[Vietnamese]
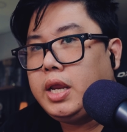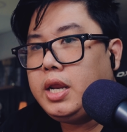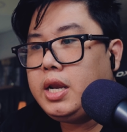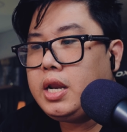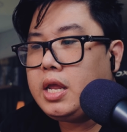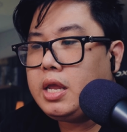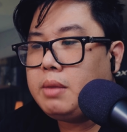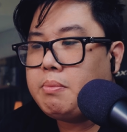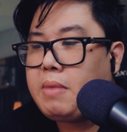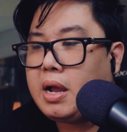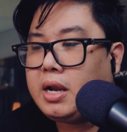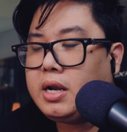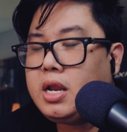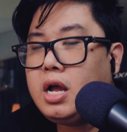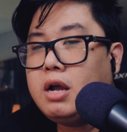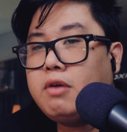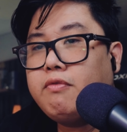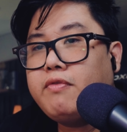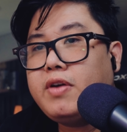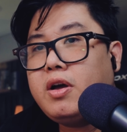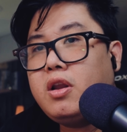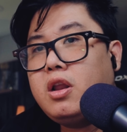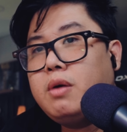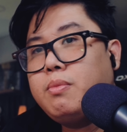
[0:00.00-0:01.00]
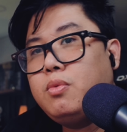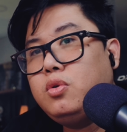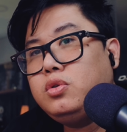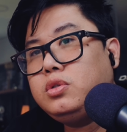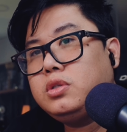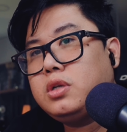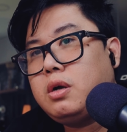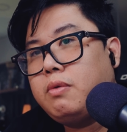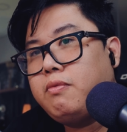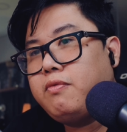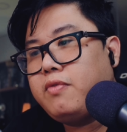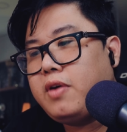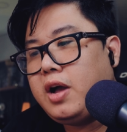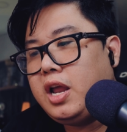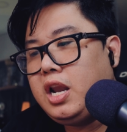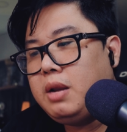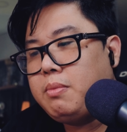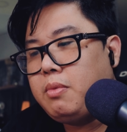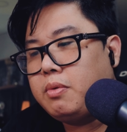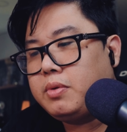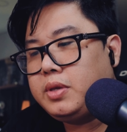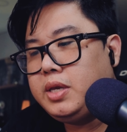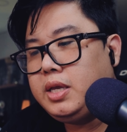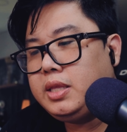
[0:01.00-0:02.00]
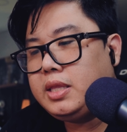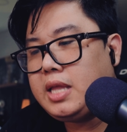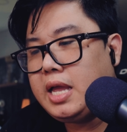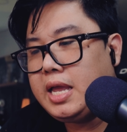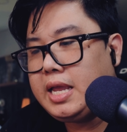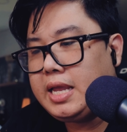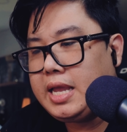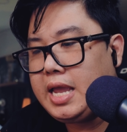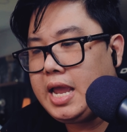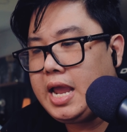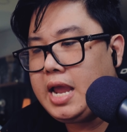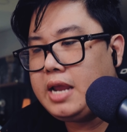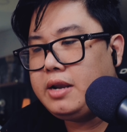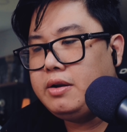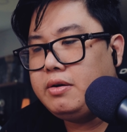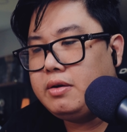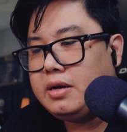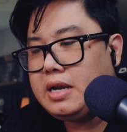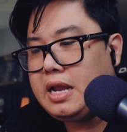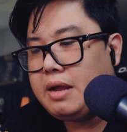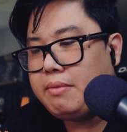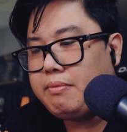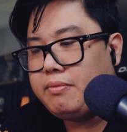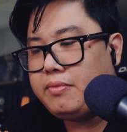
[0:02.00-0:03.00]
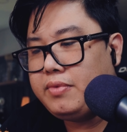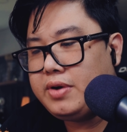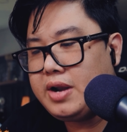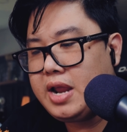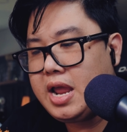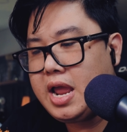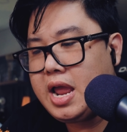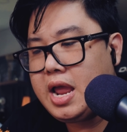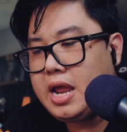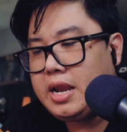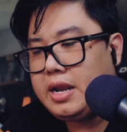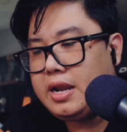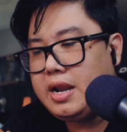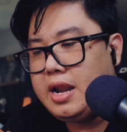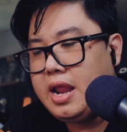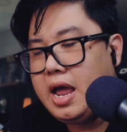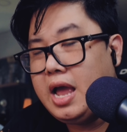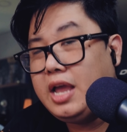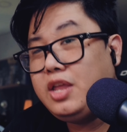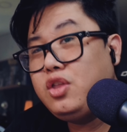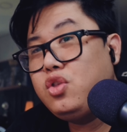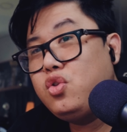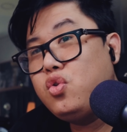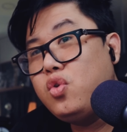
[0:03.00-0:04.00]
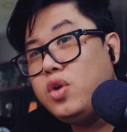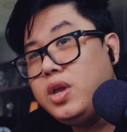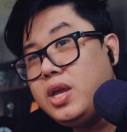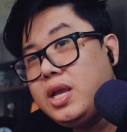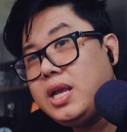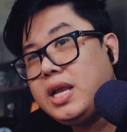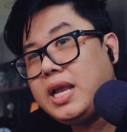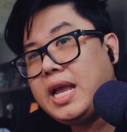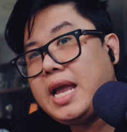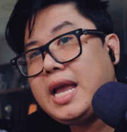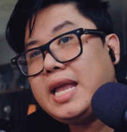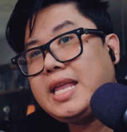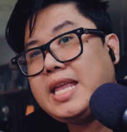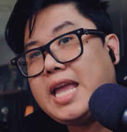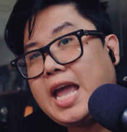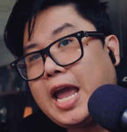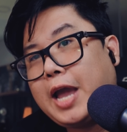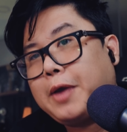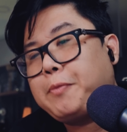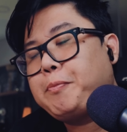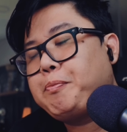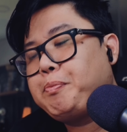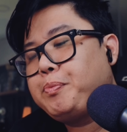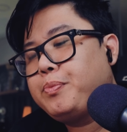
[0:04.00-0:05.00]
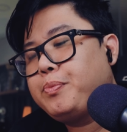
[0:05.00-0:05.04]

thế này, bản thân Velasboost không phải là một chiếc tai nghe được làm ra để chuyên nghe nhạc.